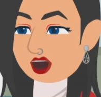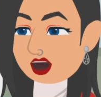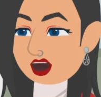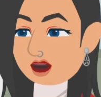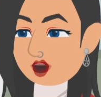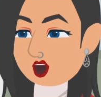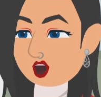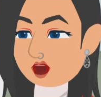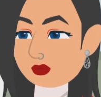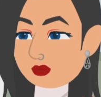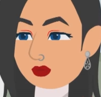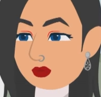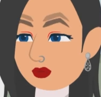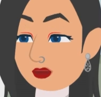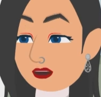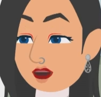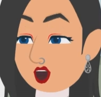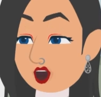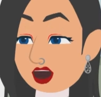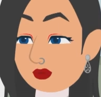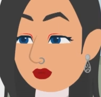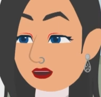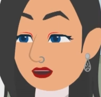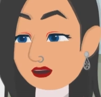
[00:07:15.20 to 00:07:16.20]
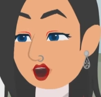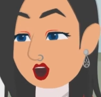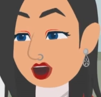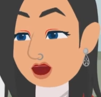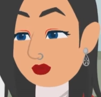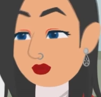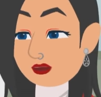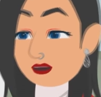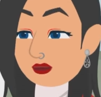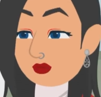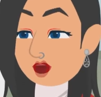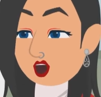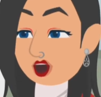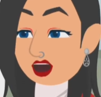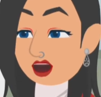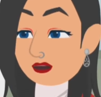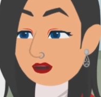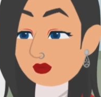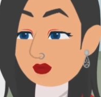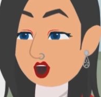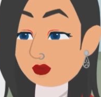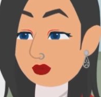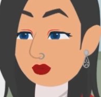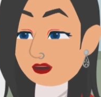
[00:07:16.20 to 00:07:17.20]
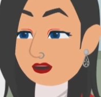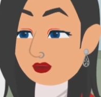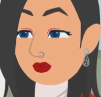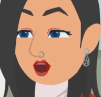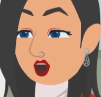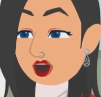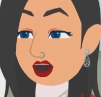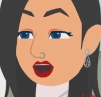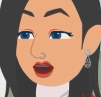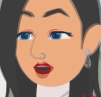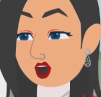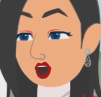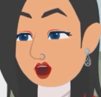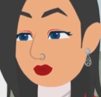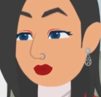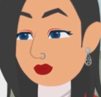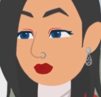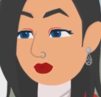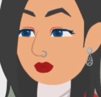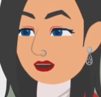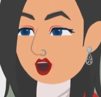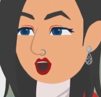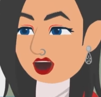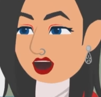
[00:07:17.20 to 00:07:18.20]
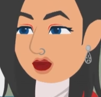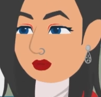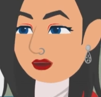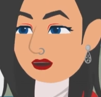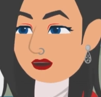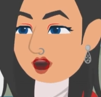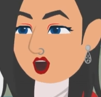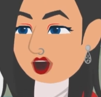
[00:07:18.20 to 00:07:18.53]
খুব সুন্দর বাড়ি বানিয়েছিস তো দাদা তা রং করাসনি কেন